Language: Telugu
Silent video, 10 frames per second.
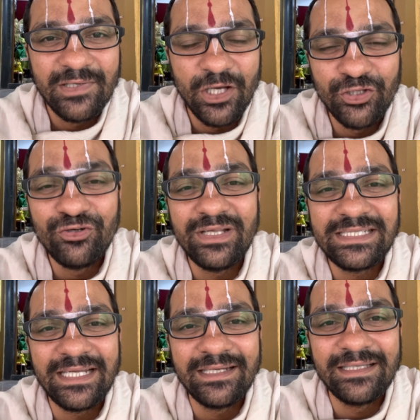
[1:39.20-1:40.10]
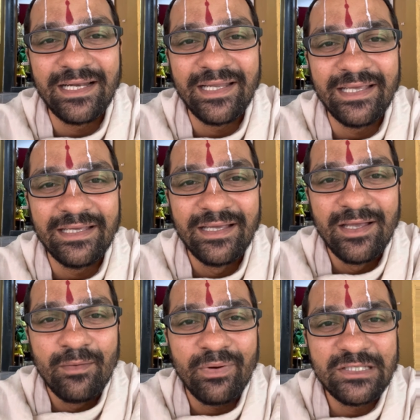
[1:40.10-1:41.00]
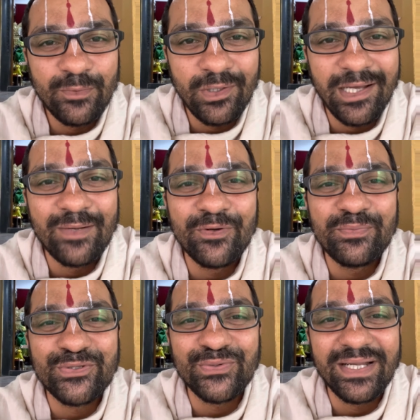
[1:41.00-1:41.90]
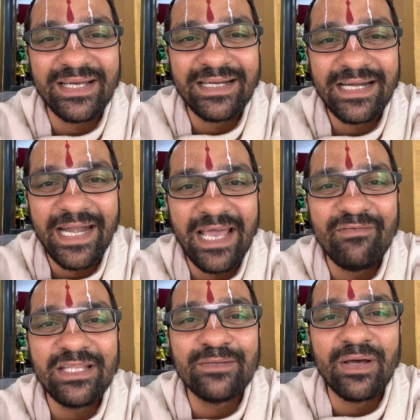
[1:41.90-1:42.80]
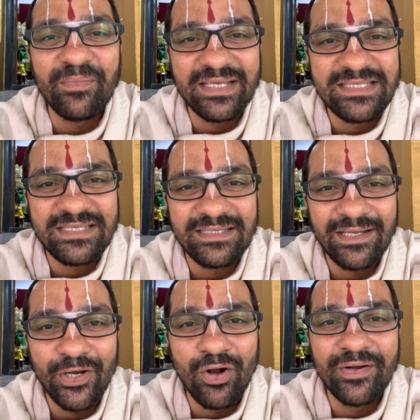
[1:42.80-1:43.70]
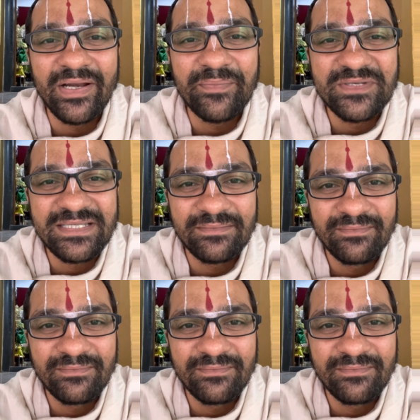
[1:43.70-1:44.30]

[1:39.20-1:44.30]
అందు గురించి నేను దాన్ని పచ్చబొట్టుగానే పొడిపించుకున్నా డై విత్ మెమరీస్ నాట్ డ్రీమ్స్